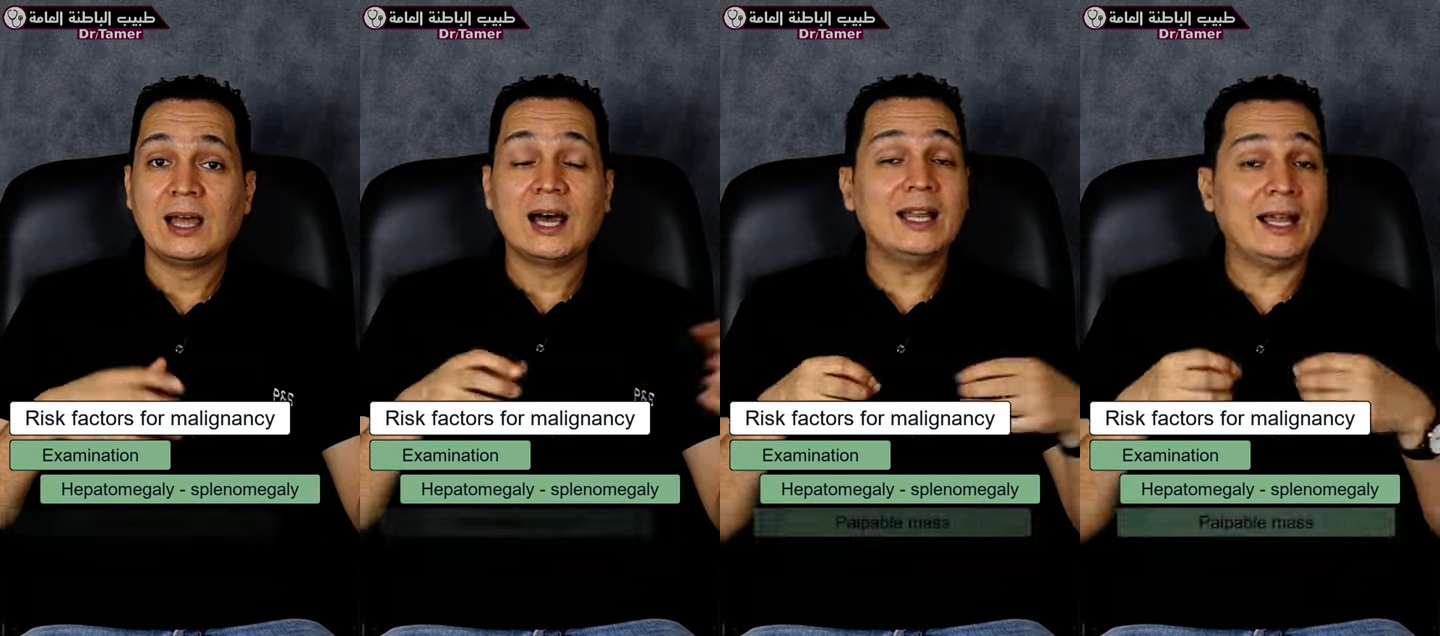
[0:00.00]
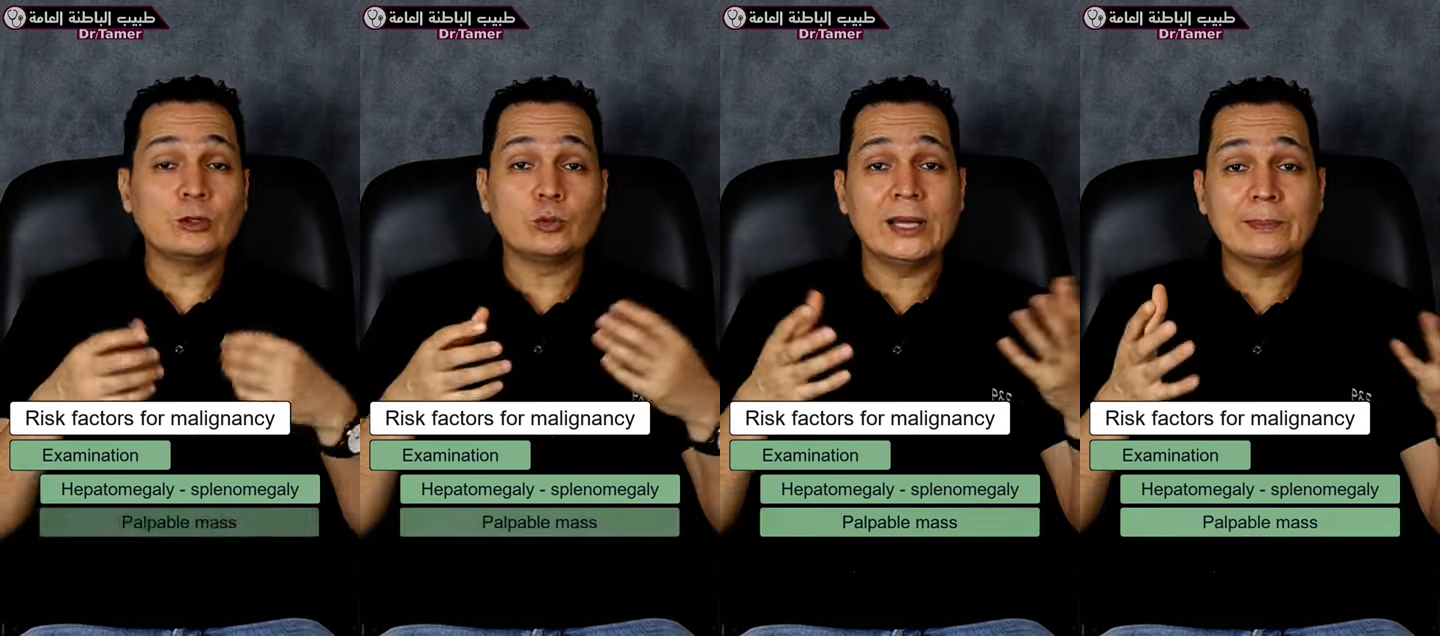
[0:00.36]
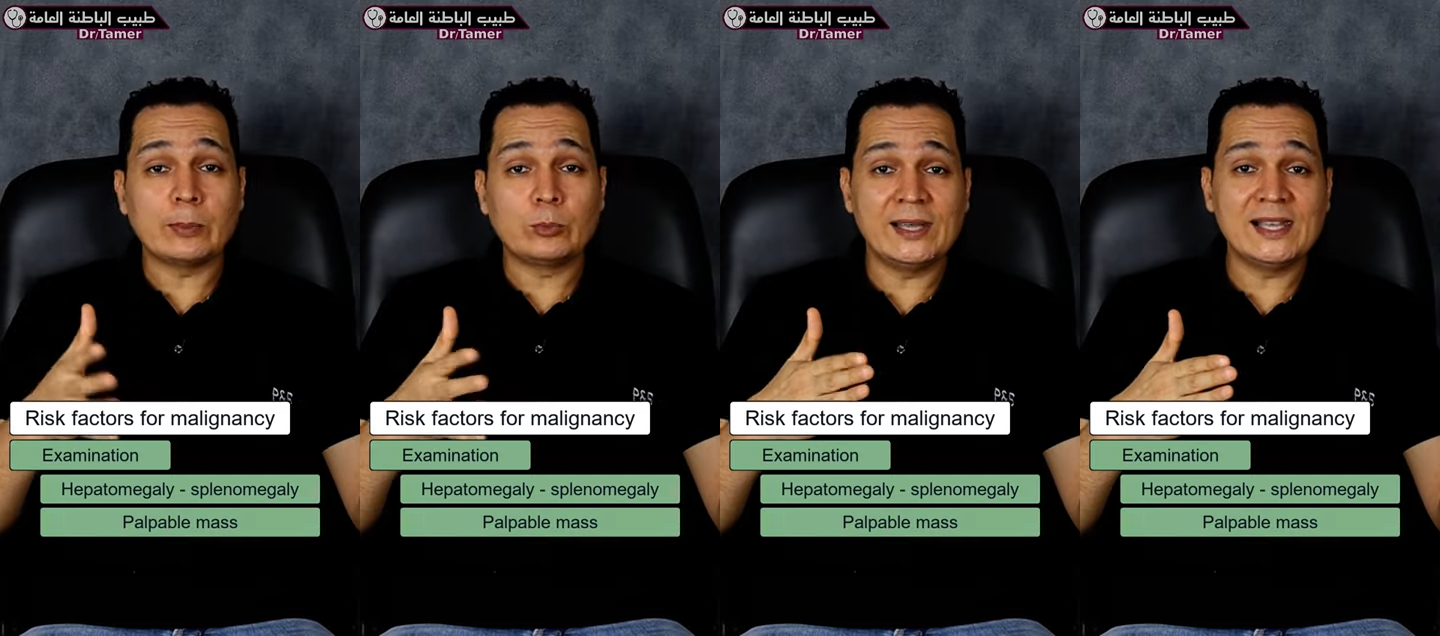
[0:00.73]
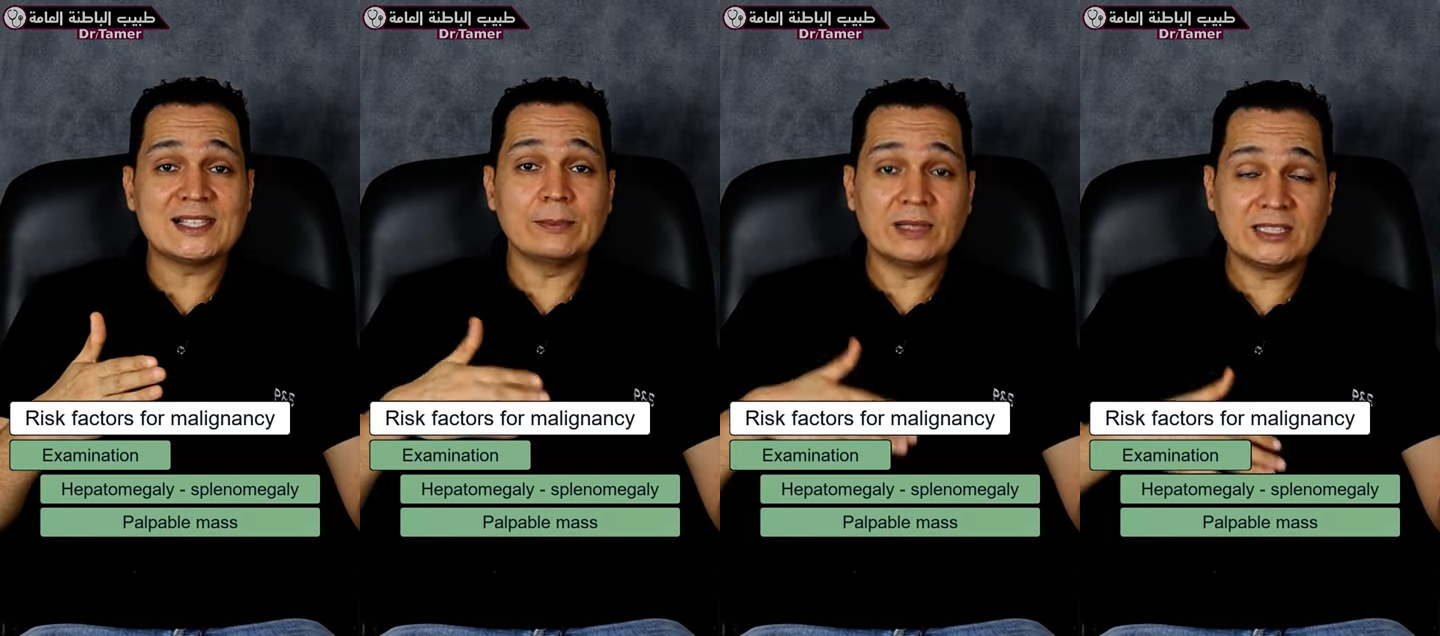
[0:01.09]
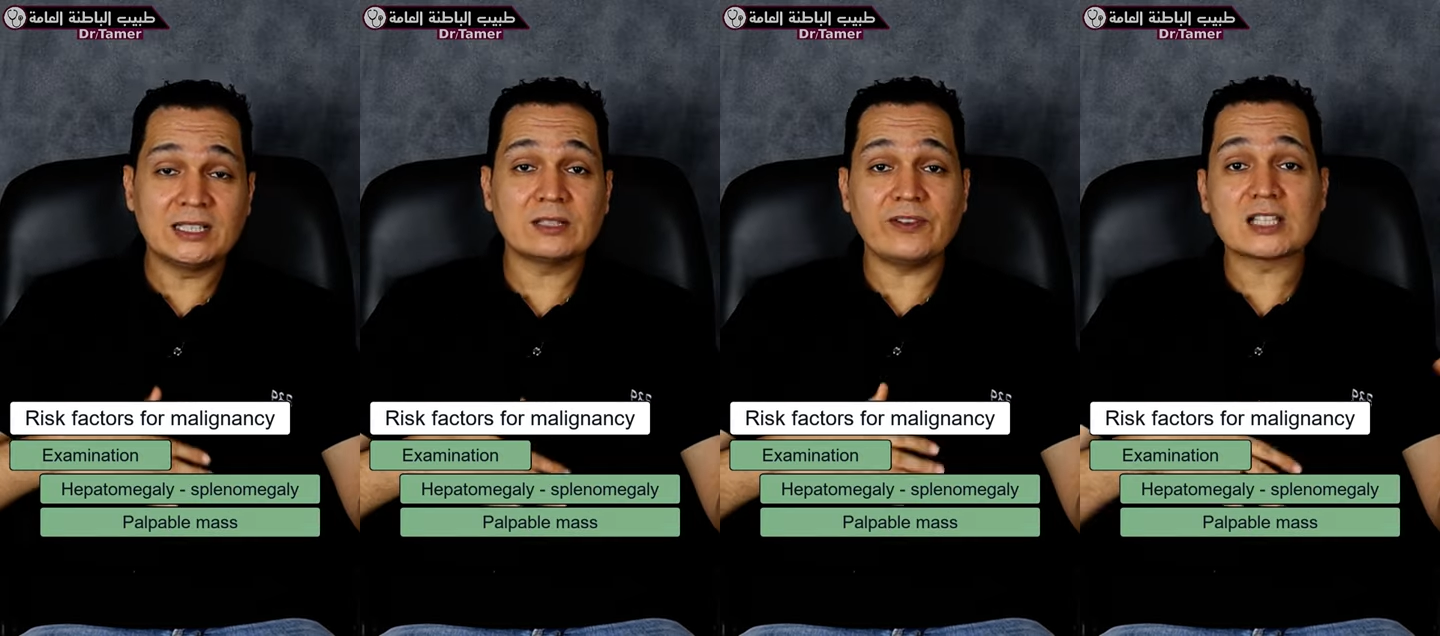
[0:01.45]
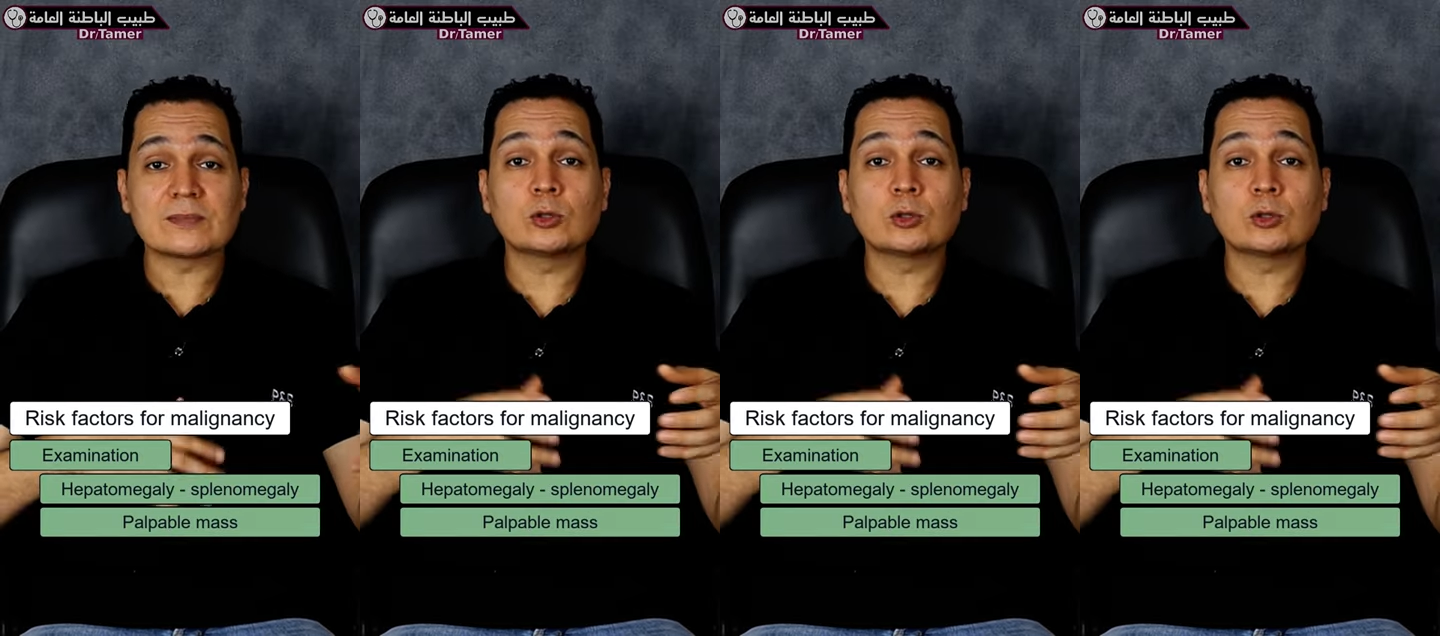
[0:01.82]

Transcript: هل عنده بلب ابو الماس لما تيجي تفحص